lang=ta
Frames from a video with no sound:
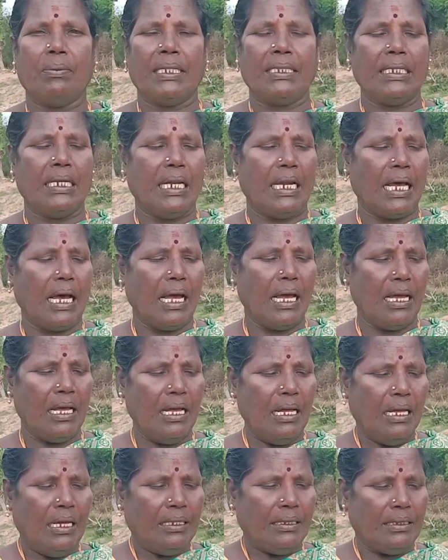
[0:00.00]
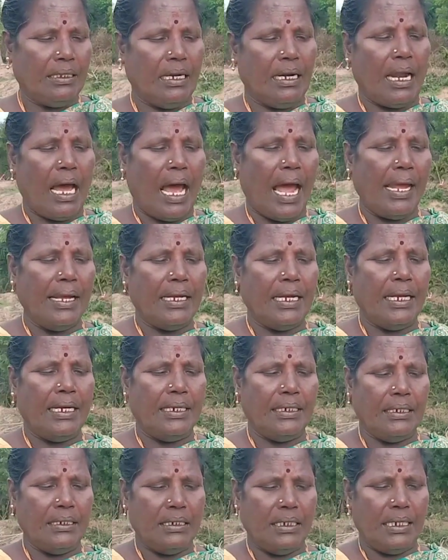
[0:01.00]
பார்த்தீங்கன்னா இந்த
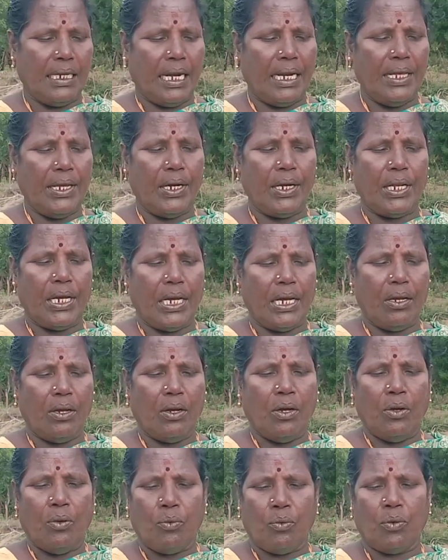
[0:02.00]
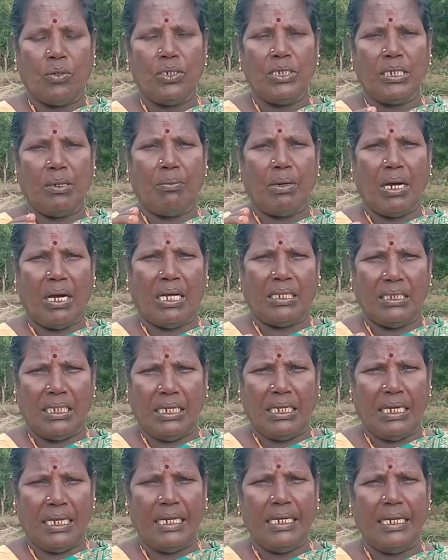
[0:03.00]
நாய்க்கேடுக்கு இலையோட கொஞ்சமாக அந்த
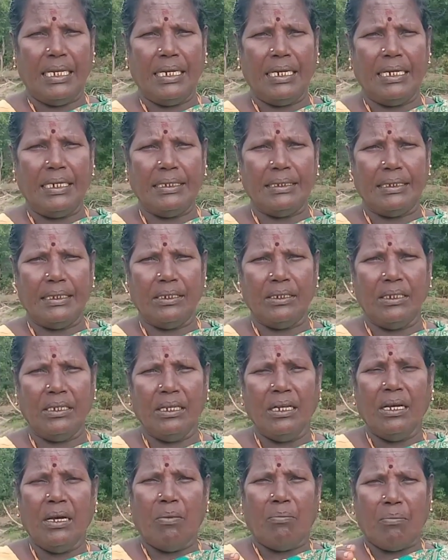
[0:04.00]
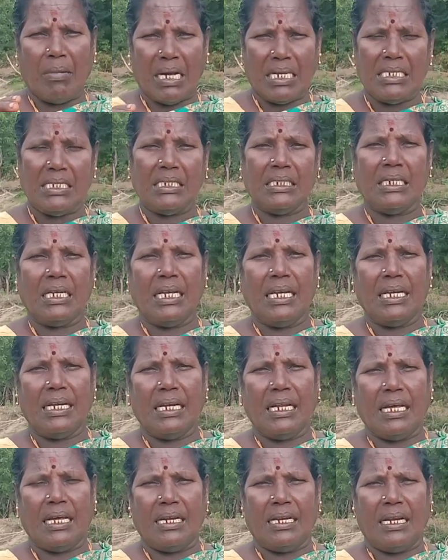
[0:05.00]
இலையை எடுத்து மரச்சக்கு
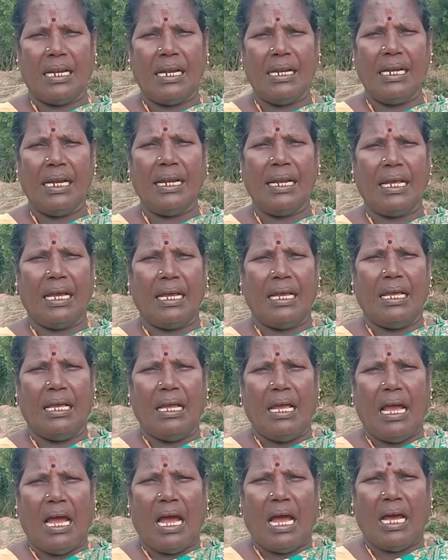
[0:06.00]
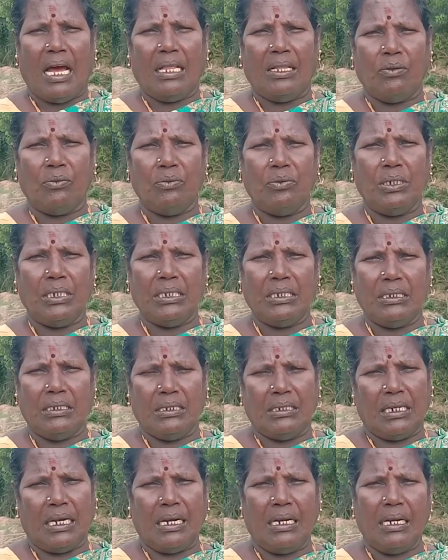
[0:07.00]
எண்ணெய் நல்லெண்ணெய் அதை விட்டு
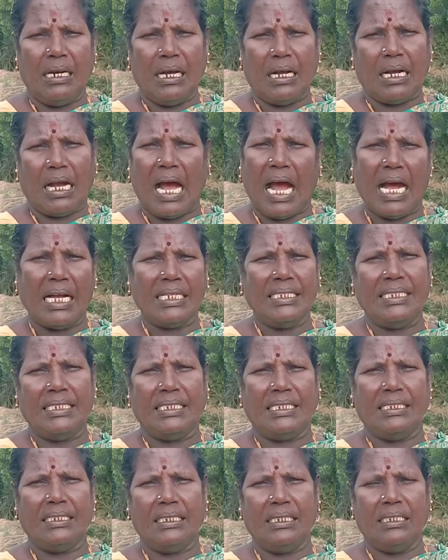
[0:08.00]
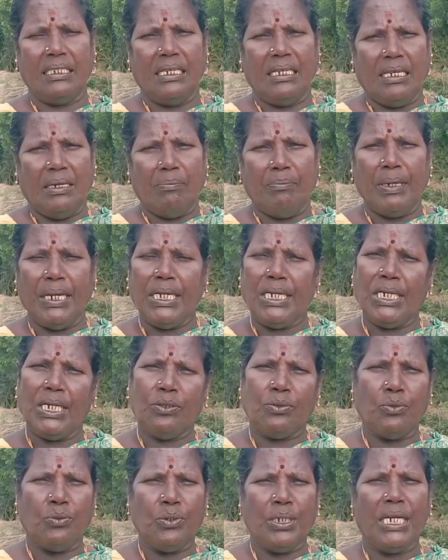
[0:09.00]
நல்லா காய்ச்சி
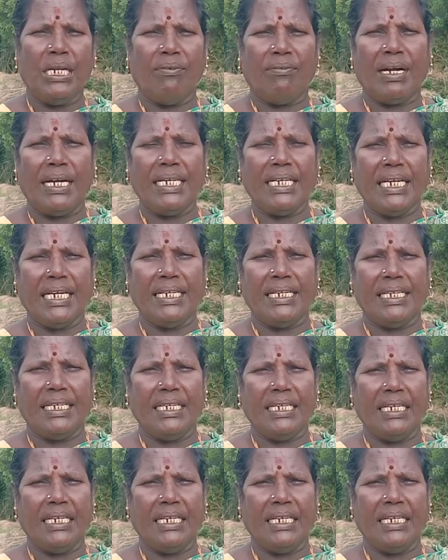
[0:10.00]
மெல்லிய துணியில் வடிகட்டி